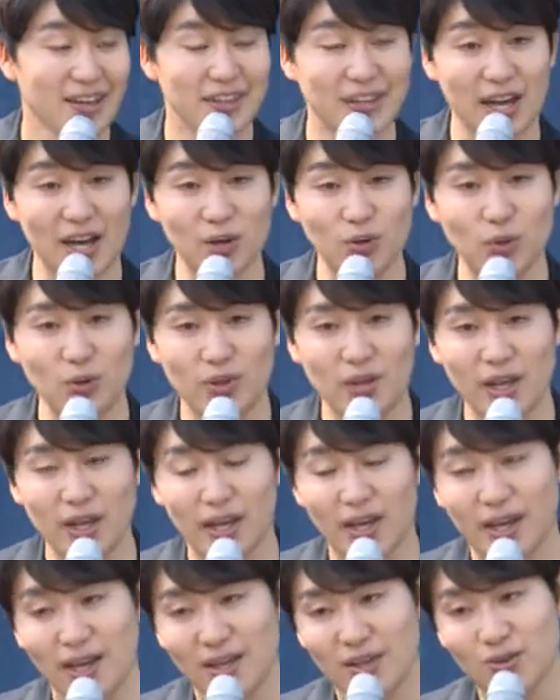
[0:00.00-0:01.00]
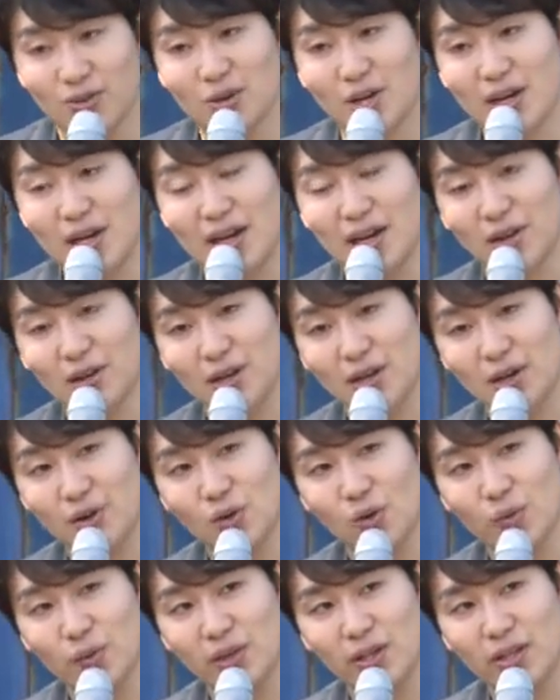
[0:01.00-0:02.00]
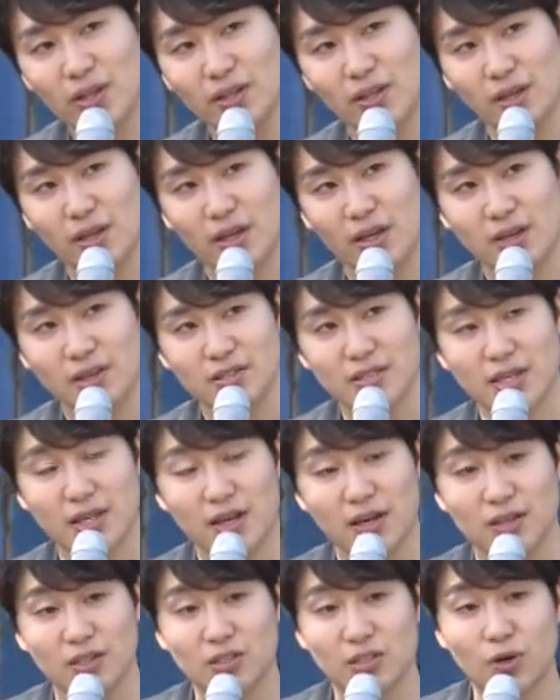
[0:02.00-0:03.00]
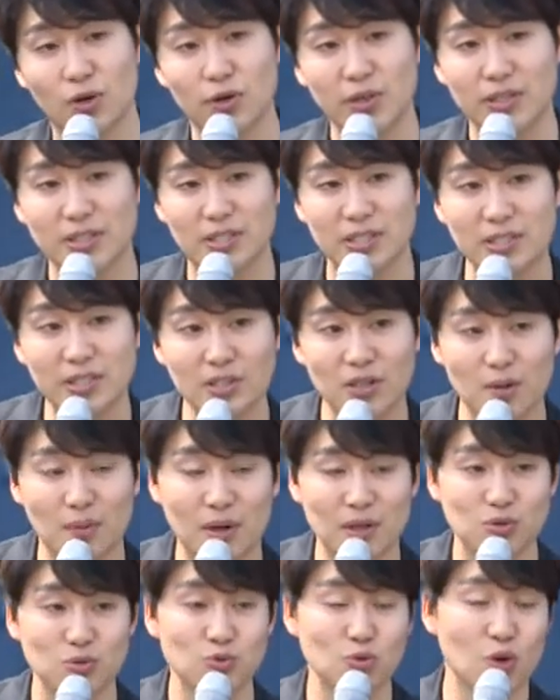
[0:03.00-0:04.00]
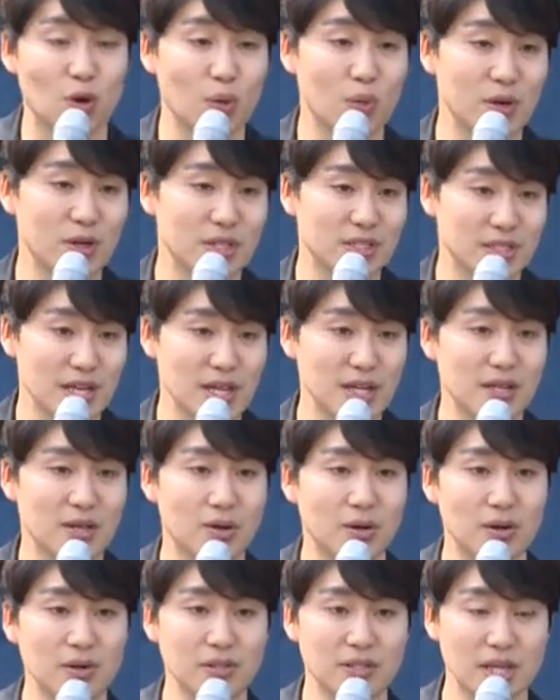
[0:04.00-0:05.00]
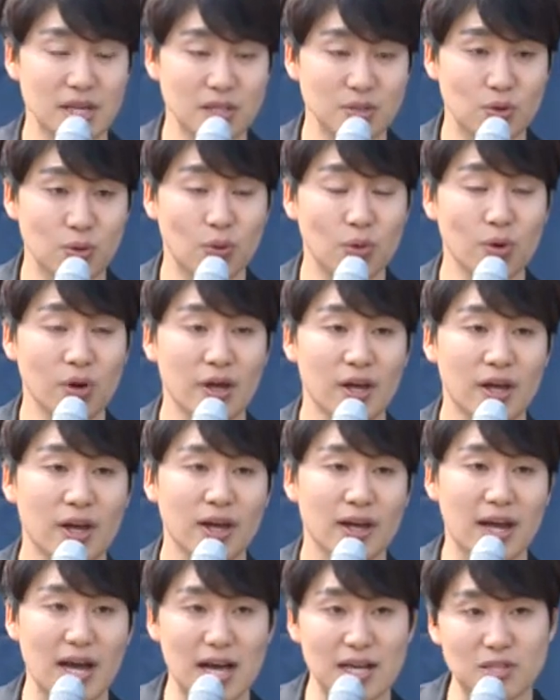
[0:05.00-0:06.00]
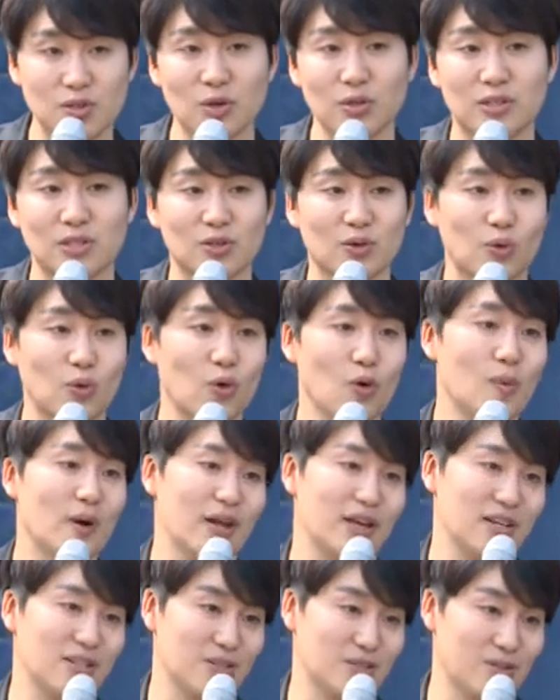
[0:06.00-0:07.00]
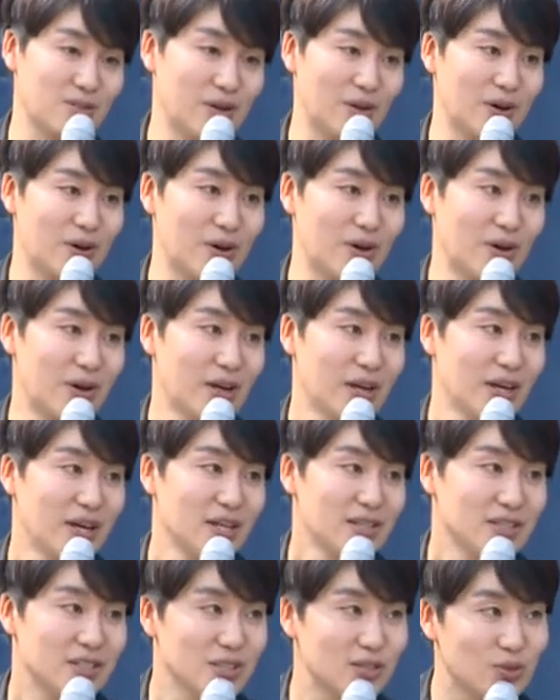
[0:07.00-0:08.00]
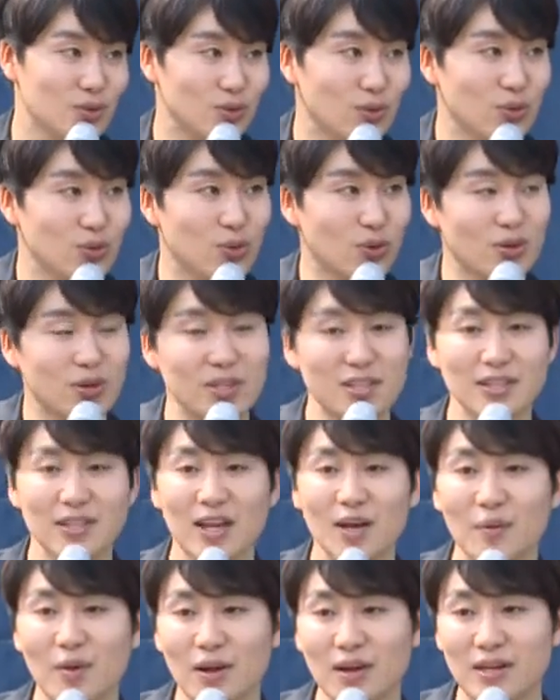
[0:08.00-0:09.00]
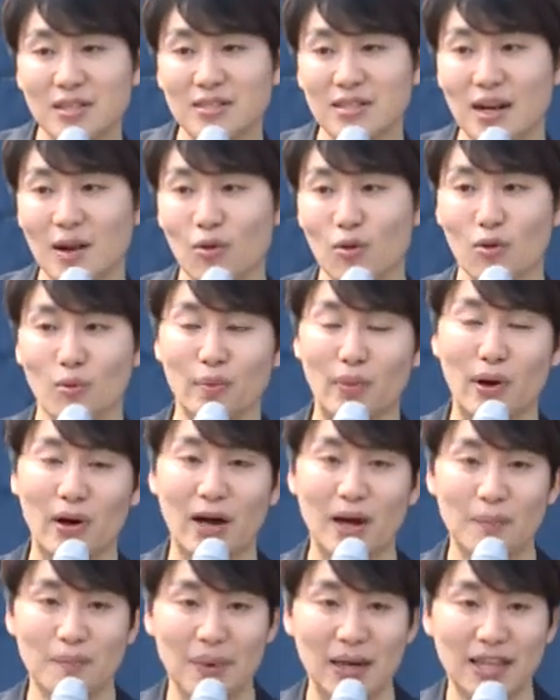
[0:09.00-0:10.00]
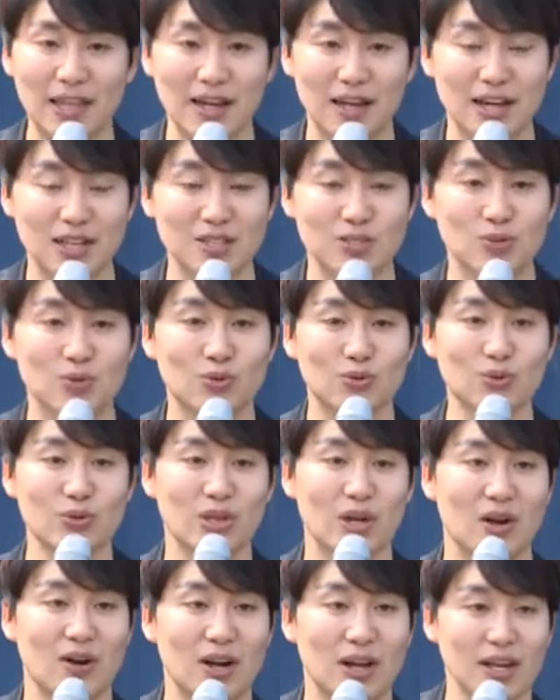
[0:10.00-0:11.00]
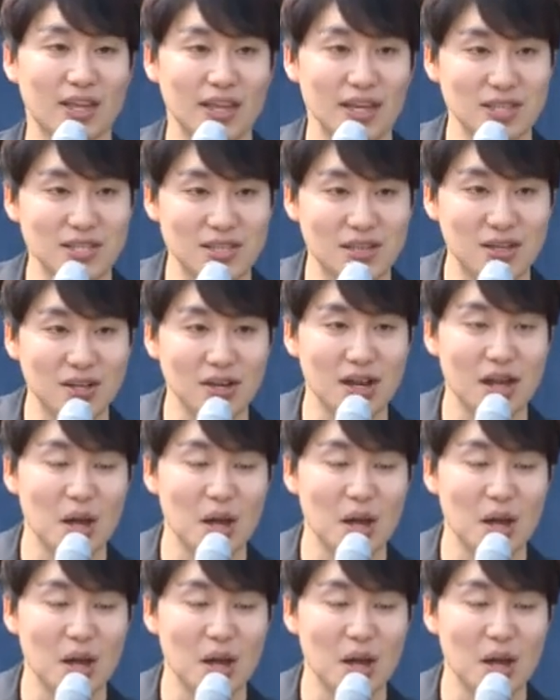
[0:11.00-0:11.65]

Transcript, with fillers: 대학교 때 누가 강연하러 오면은 제가 그거를 들으러 막 수업을 째러 째고 가서 듣고 막 이랬었어요. 듣고 또 끝나면 그 사람 꼭 명함 받아가지고 연락해서